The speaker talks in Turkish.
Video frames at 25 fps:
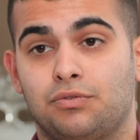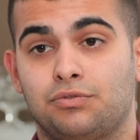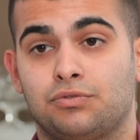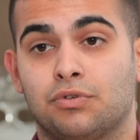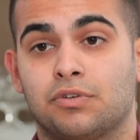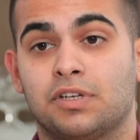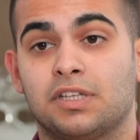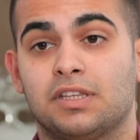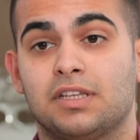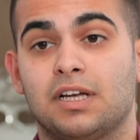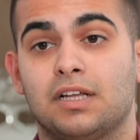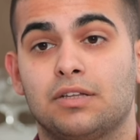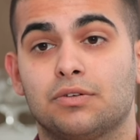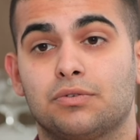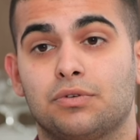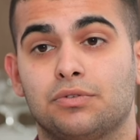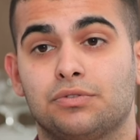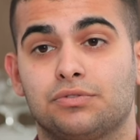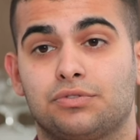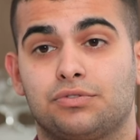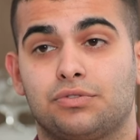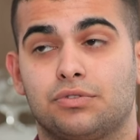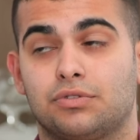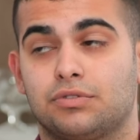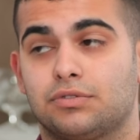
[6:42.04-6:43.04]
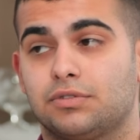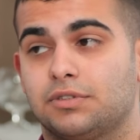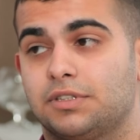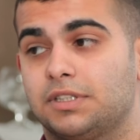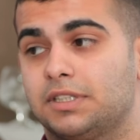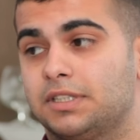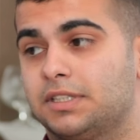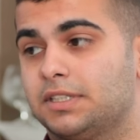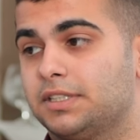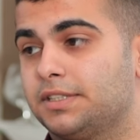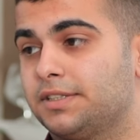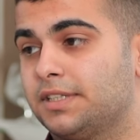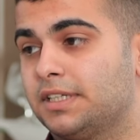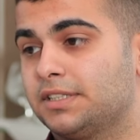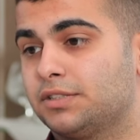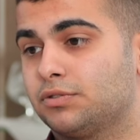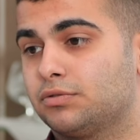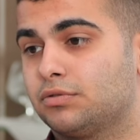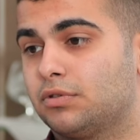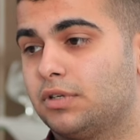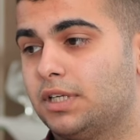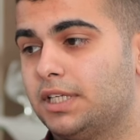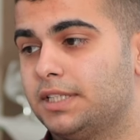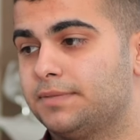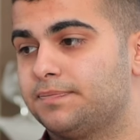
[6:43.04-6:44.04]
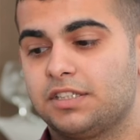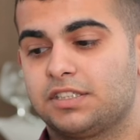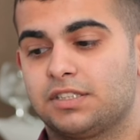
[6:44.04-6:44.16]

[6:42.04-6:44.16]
Bugün çok iddialı konuşuyordu, ee, nasıl söyleyeyim.